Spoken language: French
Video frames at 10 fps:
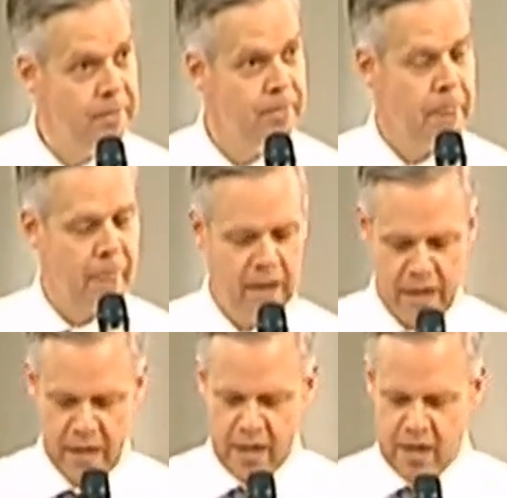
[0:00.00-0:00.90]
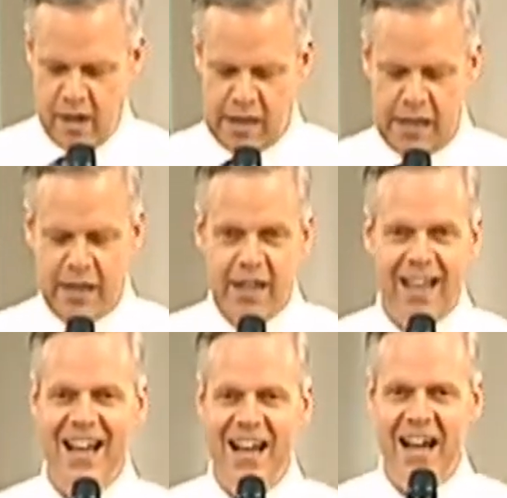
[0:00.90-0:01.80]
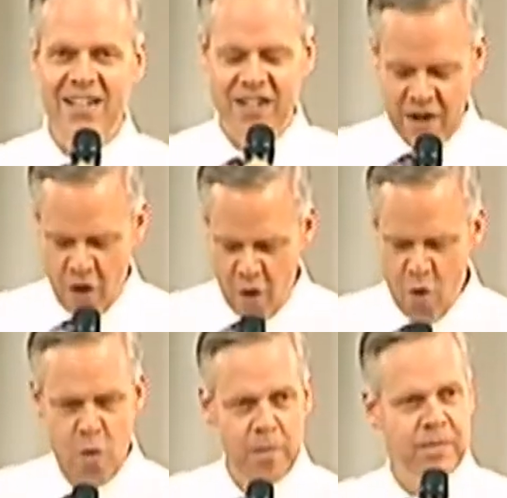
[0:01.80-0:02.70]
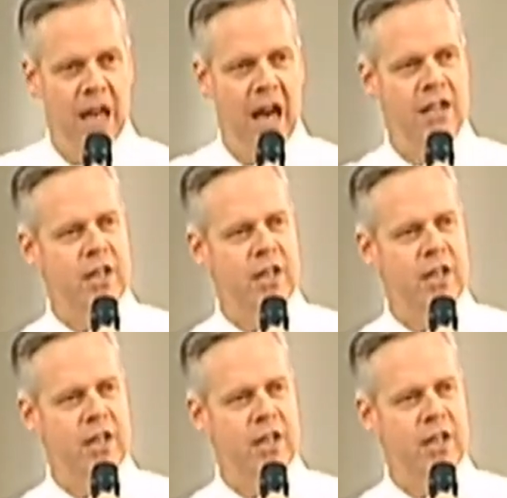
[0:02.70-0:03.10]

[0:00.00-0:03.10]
Ses yeux se sont ouverts. J'ai dit non.